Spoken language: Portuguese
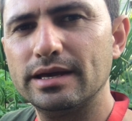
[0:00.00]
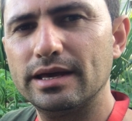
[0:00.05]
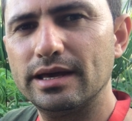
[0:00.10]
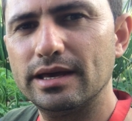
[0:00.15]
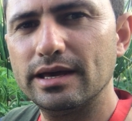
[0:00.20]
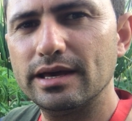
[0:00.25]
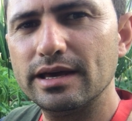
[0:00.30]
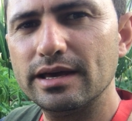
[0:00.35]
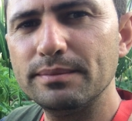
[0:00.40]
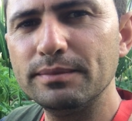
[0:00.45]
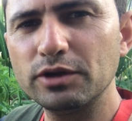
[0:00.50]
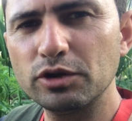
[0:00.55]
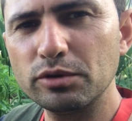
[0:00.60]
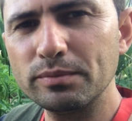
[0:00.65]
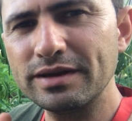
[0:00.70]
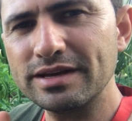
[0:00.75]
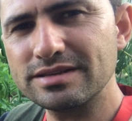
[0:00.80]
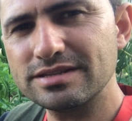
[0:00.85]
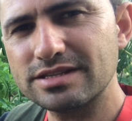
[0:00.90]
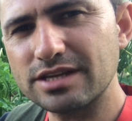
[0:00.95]
É, meu
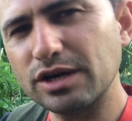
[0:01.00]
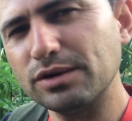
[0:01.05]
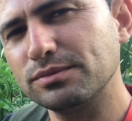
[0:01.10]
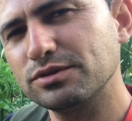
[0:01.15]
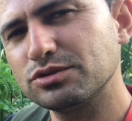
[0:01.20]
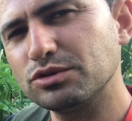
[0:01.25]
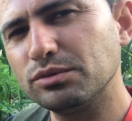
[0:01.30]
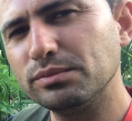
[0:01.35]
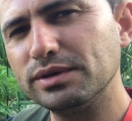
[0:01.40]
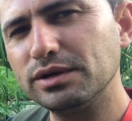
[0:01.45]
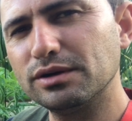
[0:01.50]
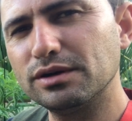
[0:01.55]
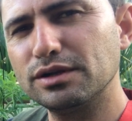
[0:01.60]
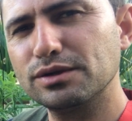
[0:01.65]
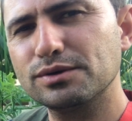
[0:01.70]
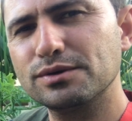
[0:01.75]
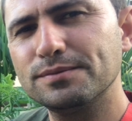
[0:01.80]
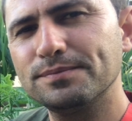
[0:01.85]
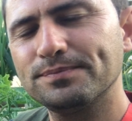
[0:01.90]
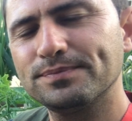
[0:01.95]
nome é Anselmo, sou um
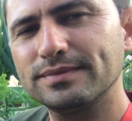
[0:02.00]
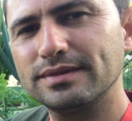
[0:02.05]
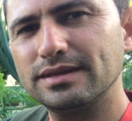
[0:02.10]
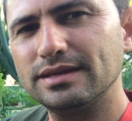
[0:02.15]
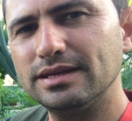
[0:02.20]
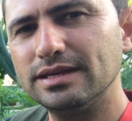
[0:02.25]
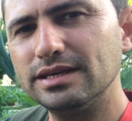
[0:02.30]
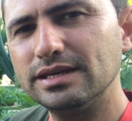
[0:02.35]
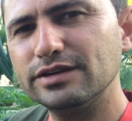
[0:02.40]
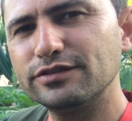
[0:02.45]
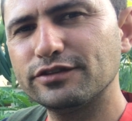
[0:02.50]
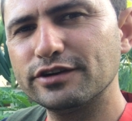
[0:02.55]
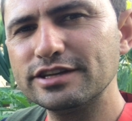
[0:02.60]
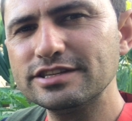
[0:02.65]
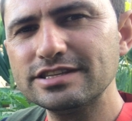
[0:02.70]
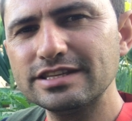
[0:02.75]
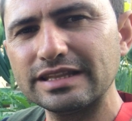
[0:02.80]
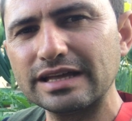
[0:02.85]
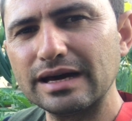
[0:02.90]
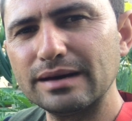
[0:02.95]
biólogo e vou
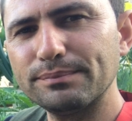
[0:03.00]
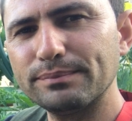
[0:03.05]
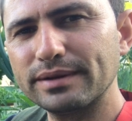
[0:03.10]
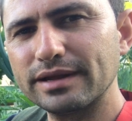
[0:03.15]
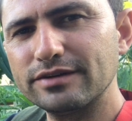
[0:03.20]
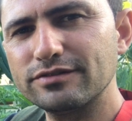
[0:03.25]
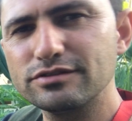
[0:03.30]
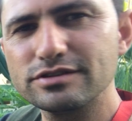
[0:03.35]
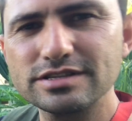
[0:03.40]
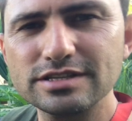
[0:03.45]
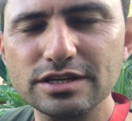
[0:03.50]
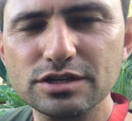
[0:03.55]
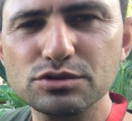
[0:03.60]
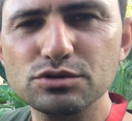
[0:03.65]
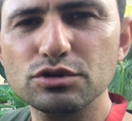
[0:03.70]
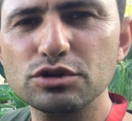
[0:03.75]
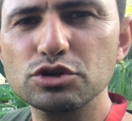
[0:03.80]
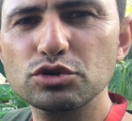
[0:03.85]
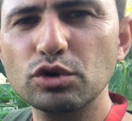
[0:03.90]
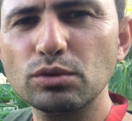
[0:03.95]
ensinar para vocês
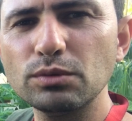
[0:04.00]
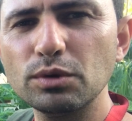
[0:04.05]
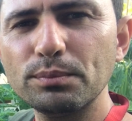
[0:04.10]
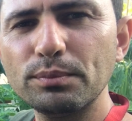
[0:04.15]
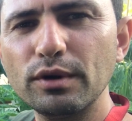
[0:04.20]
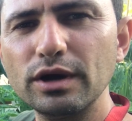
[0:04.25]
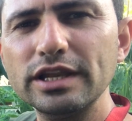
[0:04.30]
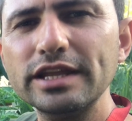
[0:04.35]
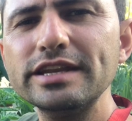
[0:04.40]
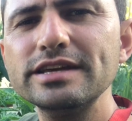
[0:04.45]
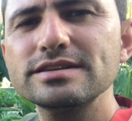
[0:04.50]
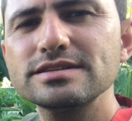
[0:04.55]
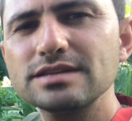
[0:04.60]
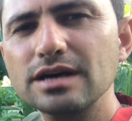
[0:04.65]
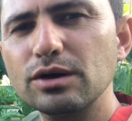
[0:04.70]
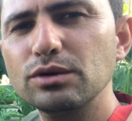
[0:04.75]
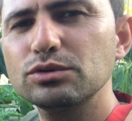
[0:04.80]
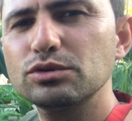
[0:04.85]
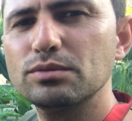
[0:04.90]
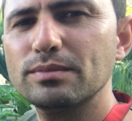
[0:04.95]
hoje como
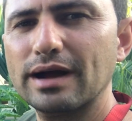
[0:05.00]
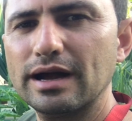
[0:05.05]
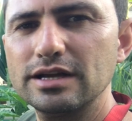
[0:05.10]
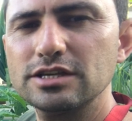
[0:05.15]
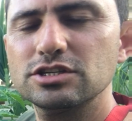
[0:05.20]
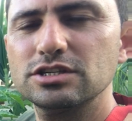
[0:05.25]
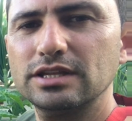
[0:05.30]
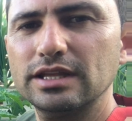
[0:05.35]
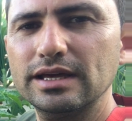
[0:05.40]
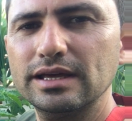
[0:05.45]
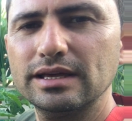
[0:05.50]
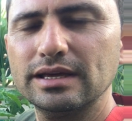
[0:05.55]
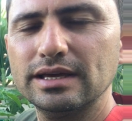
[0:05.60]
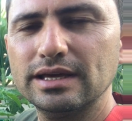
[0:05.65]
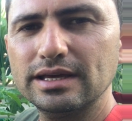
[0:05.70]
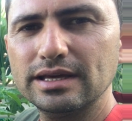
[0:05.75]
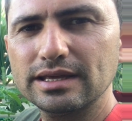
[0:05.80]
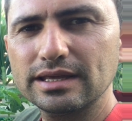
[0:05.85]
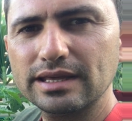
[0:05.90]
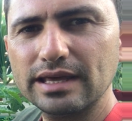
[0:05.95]
polinizar o tomate né
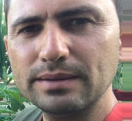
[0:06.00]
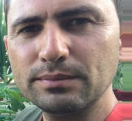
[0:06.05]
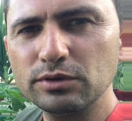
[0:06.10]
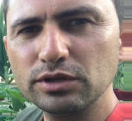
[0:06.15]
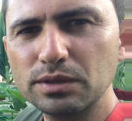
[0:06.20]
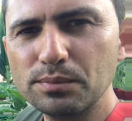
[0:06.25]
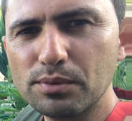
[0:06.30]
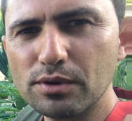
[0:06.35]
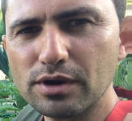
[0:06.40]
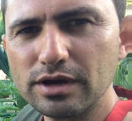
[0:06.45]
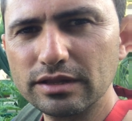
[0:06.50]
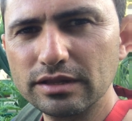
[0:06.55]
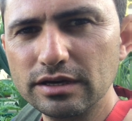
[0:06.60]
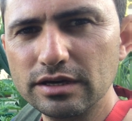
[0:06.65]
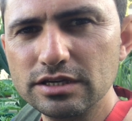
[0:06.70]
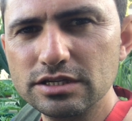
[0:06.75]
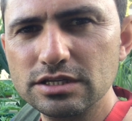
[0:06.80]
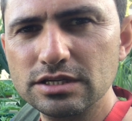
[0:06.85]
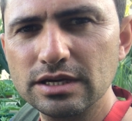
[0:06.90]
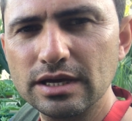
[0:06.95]
que é muito
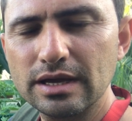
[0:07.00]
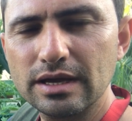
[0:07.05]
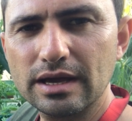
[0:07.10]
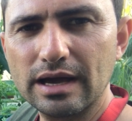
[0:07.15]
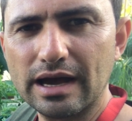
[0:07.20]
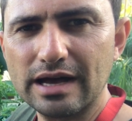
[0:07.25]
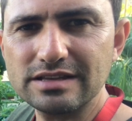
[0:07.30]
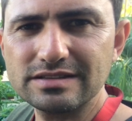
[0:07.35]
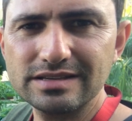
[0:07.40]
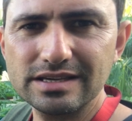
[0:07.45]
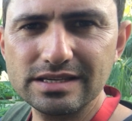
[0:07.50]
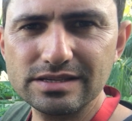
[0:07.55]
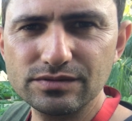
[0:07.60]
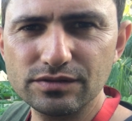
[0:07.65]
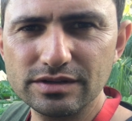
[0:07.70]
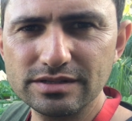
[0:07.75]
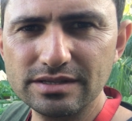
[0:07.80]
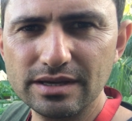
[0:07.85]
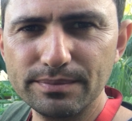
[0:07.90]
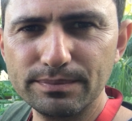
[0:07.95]
importante. Às vezes
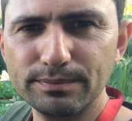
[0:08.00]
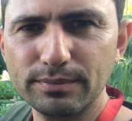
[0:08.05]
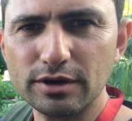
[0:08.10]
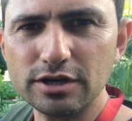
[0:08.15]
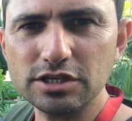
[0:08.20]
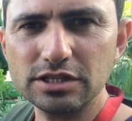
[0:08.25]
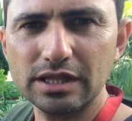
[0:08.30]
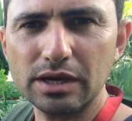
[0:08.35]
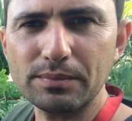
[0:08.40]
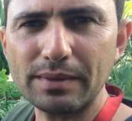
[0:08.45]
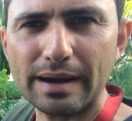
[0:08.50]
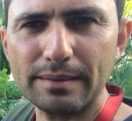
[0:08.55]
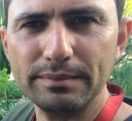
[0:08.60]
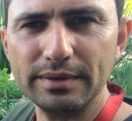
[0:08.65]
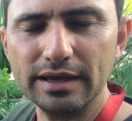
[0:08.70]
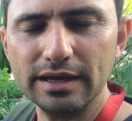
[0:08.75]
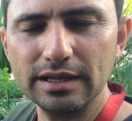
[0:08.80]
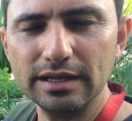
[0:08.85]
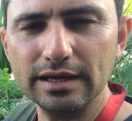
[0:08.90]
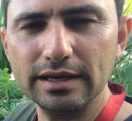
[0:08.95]
você pode ter uma
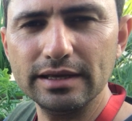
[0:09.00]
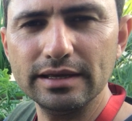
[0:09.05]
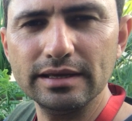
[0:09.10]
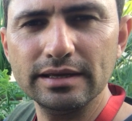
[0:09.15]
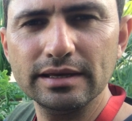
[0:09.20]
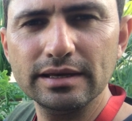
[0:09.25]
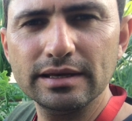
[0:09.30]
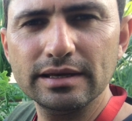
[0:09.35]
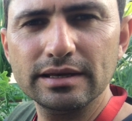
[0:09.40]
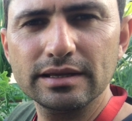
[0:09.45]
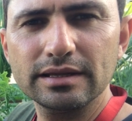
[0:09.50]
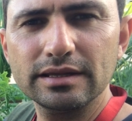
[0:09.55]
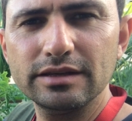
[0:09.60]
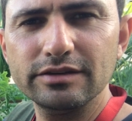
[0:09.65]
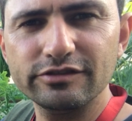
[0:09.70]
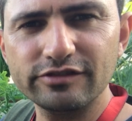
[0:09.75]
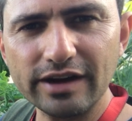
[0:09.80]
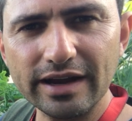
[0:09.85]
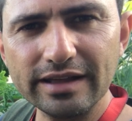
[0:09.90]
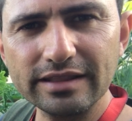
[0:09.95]
abelha aí que
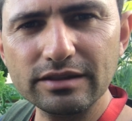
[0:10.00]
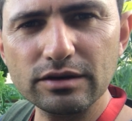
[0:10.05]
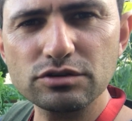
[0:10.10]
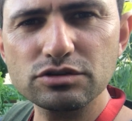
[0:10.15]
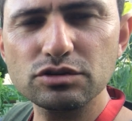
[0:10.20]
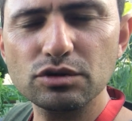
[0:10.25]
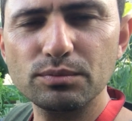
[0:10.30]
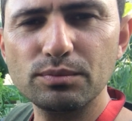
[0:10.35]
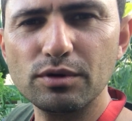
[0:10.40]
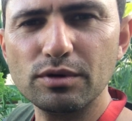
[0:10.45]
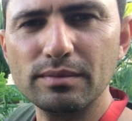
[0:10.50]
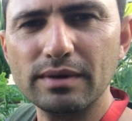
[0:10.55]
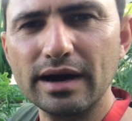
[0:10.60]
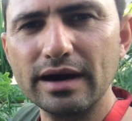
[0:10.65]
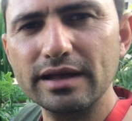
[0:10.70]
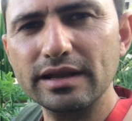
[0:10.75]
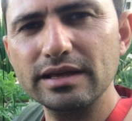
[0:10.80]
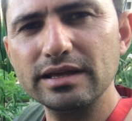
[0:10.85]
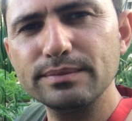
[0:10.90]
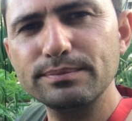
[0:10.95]
vai até o seu
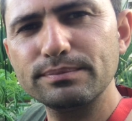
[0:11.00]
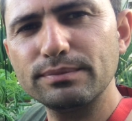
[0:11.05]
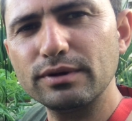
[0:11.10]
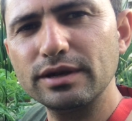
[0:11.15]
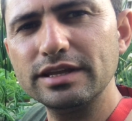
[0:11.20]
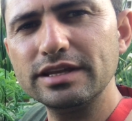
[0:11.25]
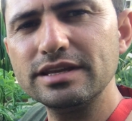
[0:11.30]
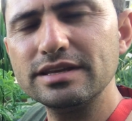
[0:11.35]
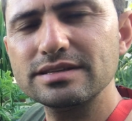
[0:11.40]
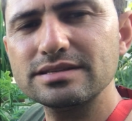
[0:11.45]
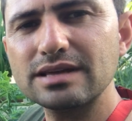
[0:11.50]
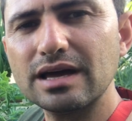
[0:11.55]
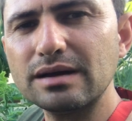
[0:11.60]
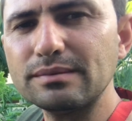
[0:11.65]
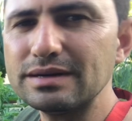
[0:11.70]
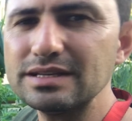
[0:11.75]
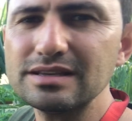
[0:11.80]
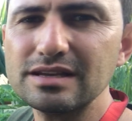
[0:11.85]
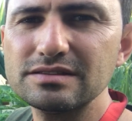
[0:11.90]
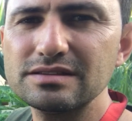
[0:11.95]
pomar aí polinizar,
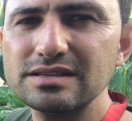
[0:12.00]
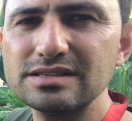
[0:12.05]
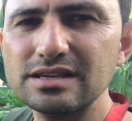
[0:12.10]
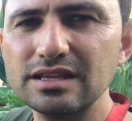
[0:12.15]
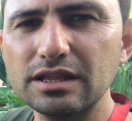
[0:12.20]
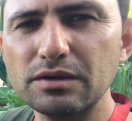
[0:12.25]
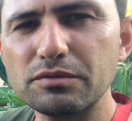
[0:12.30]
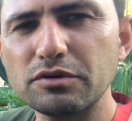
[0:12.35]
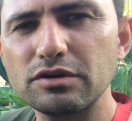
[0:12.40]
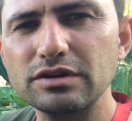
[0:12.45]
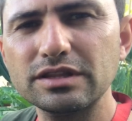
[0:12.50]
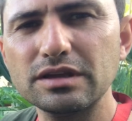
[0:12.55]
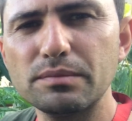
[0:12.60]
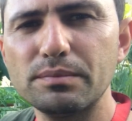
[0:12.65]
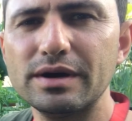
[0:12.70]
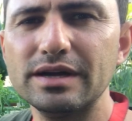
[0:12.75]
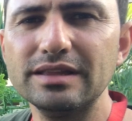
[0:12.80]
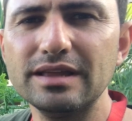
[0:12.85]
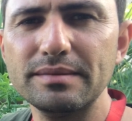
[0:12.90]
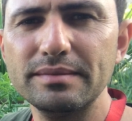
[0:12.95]
mas às vezes você tem uma horta em
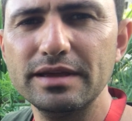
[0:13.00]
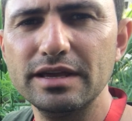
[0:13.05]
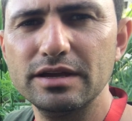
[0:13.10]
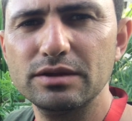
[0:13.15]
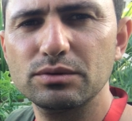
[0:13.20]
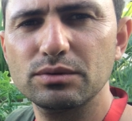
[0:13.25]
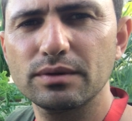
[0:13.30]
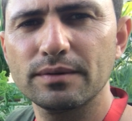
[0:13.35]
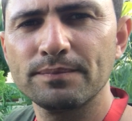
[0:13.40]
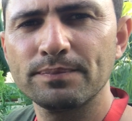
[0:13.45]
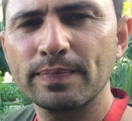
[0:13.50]
apartamento